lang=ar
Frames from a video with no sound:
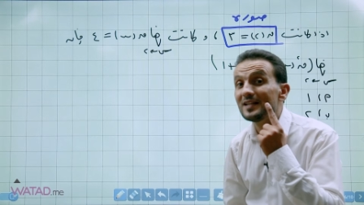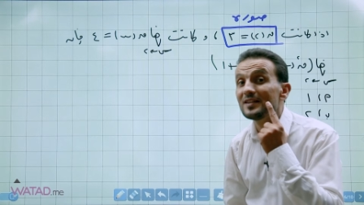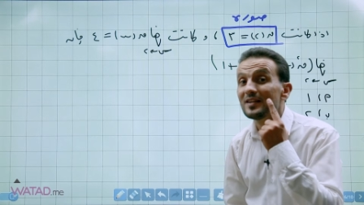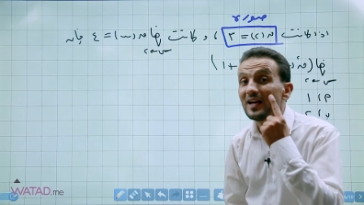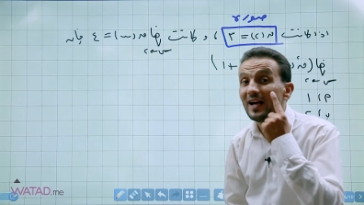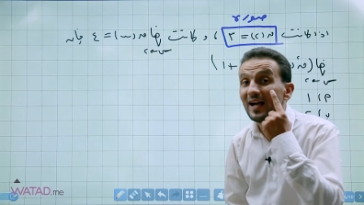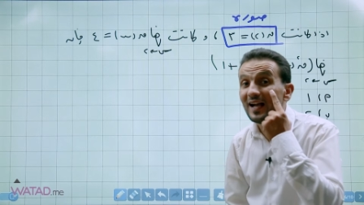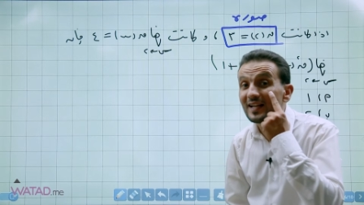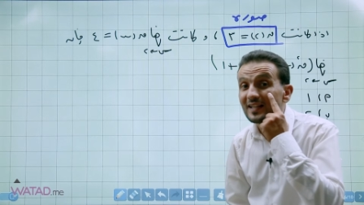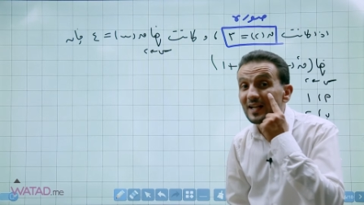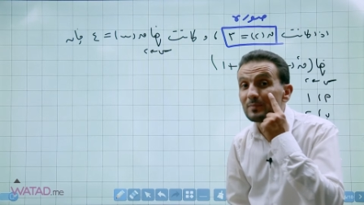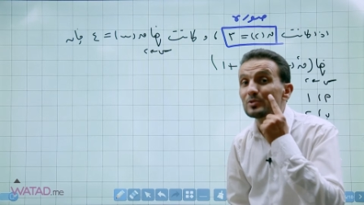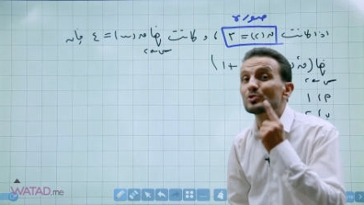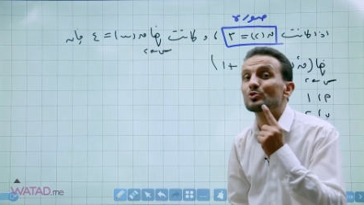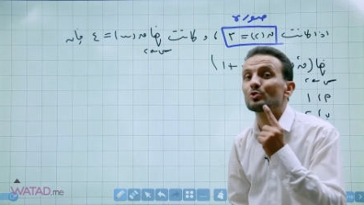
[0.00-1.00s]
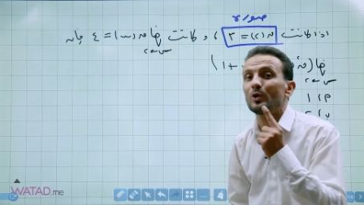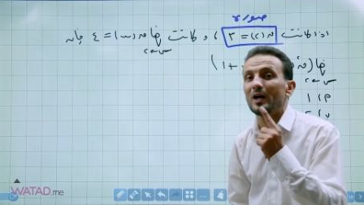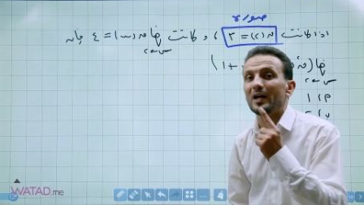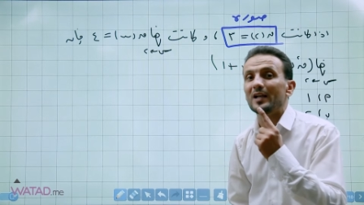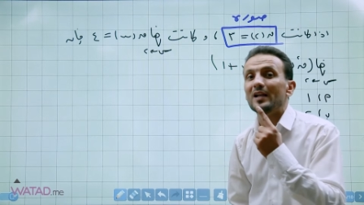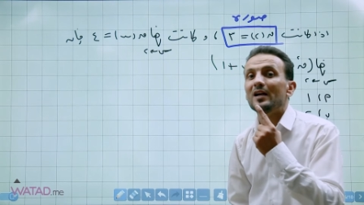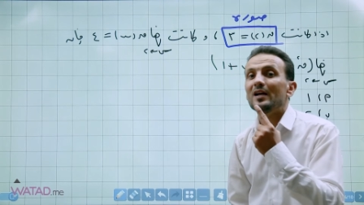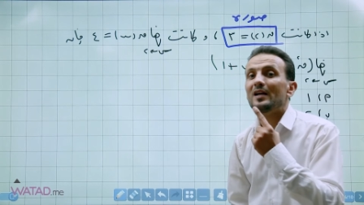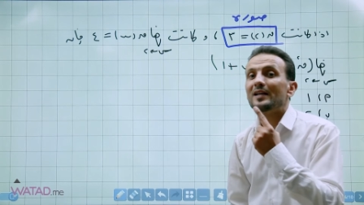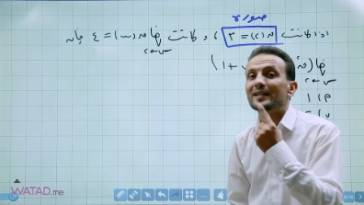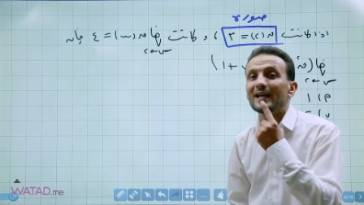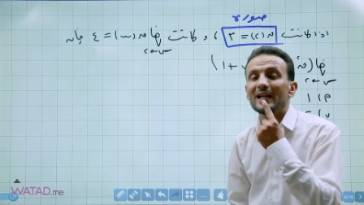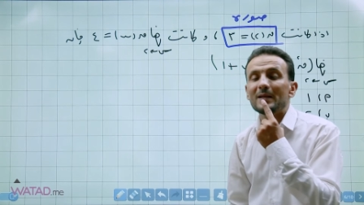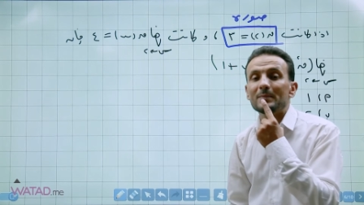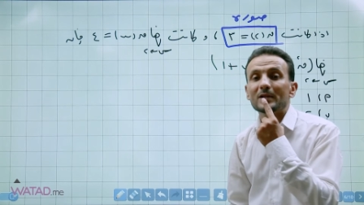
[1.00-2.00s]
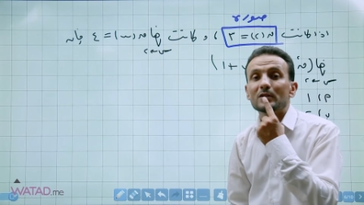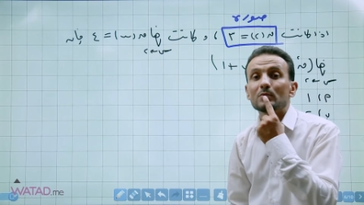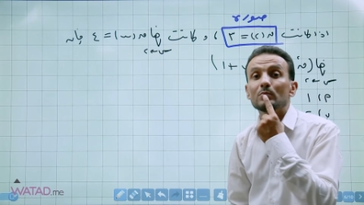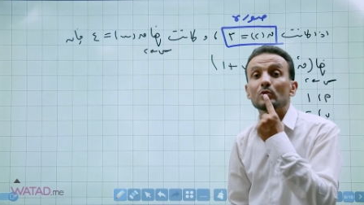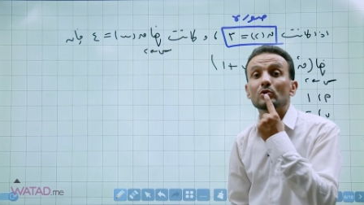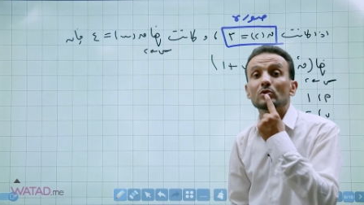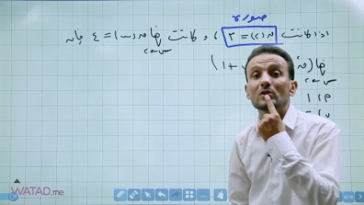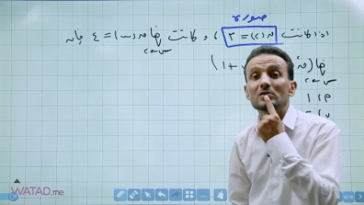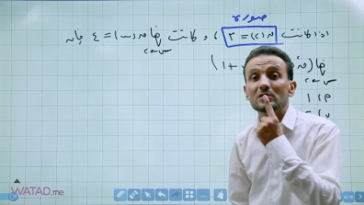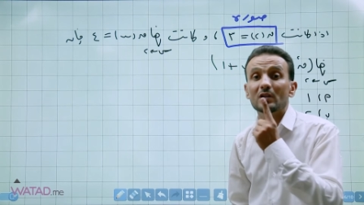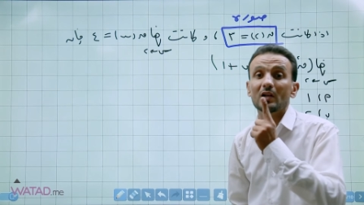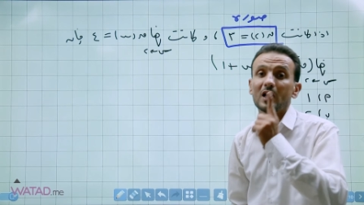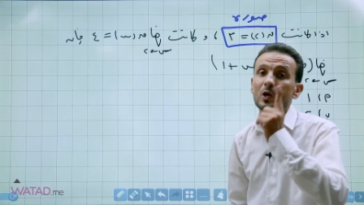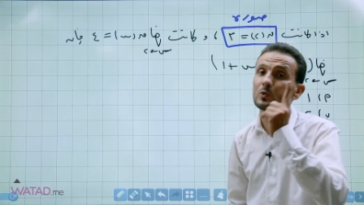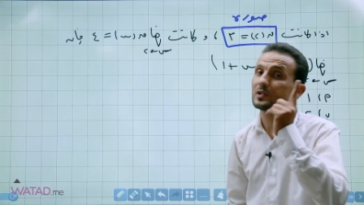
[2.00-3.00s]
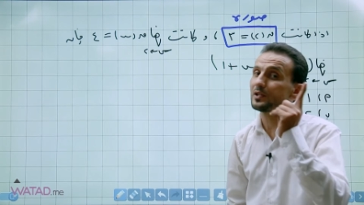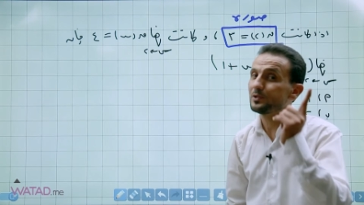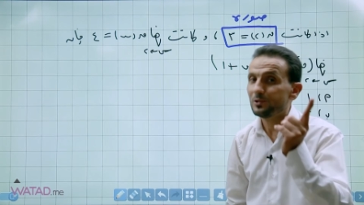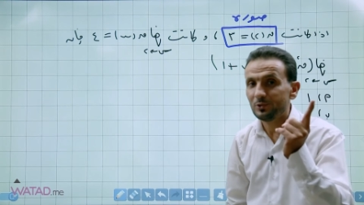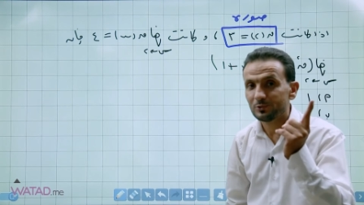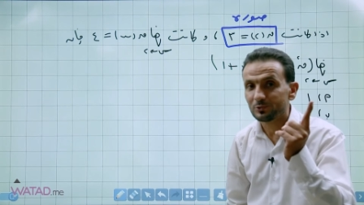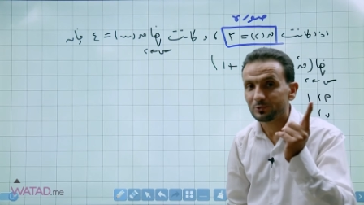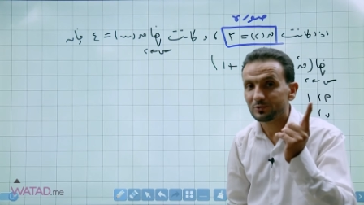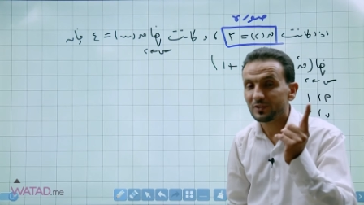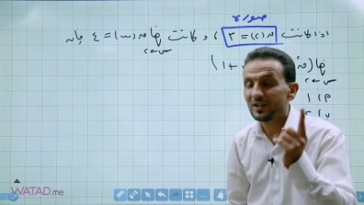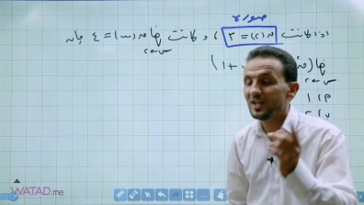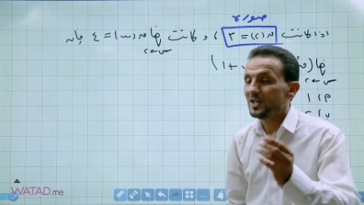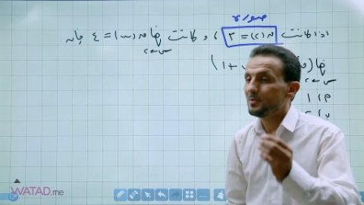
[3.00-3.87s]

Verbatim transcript: إذا حكى بالسؤال كلمة متصل أو كثير حدود